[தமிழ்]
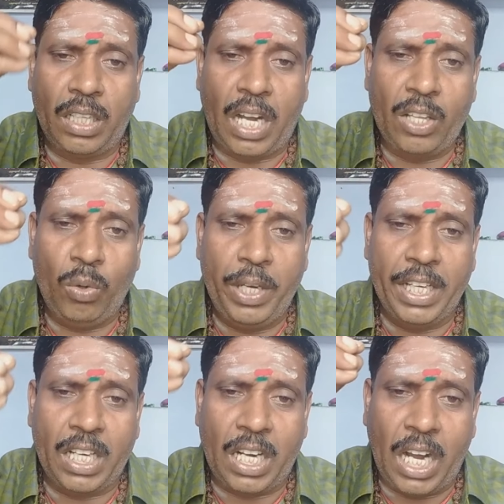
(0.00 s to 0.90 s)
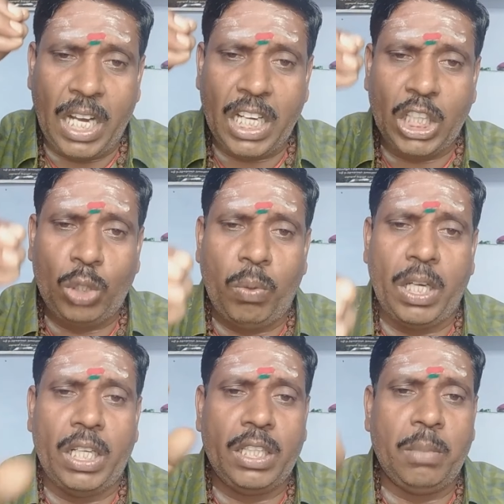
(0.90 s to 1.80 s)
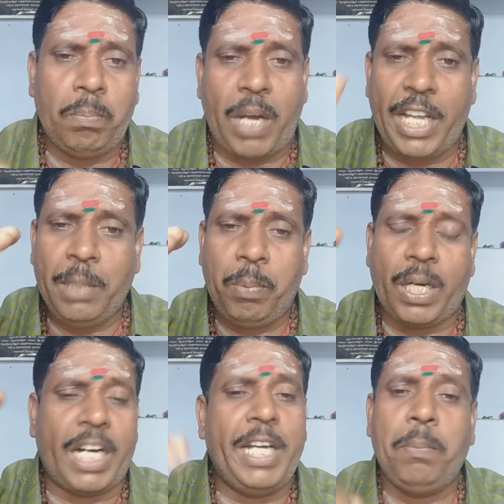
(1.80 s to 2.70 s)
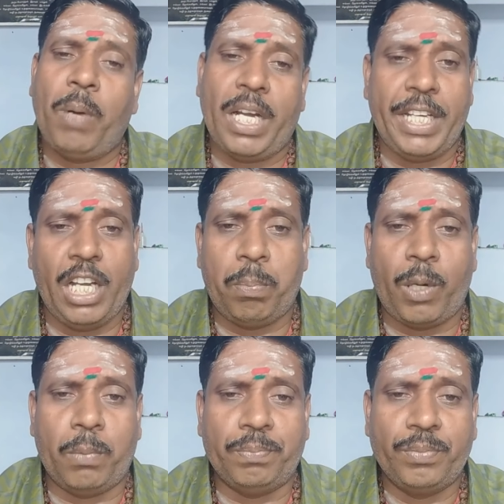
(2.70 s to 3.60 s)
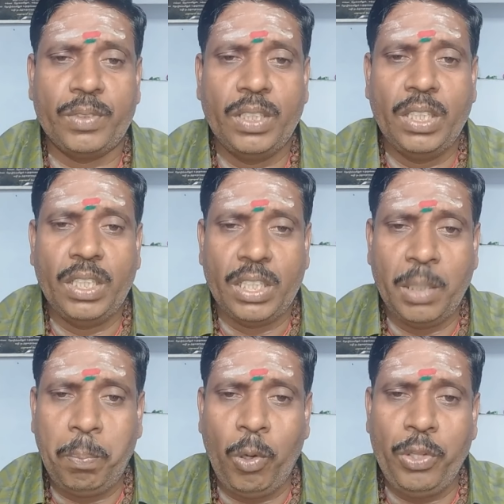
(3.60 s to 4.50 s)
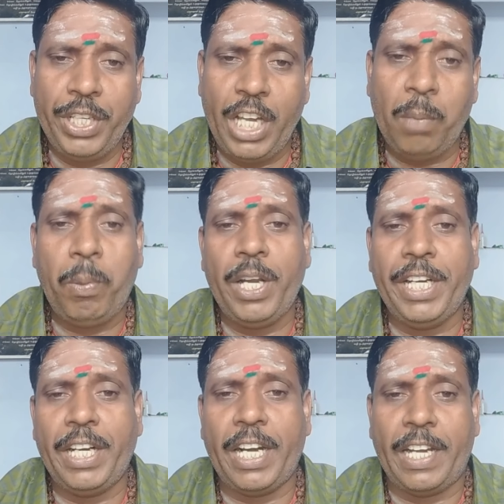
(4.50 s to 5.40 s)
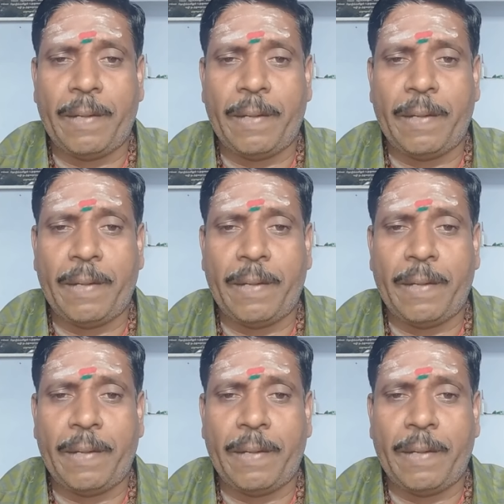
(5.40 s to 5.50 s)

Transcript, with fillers: அதனுடைய காரகத்துவங்களுக்கும் பாதிப்பு கண்டிப்பாக ஏற்படும் இப்பொழுது ஏற்படுகின்ற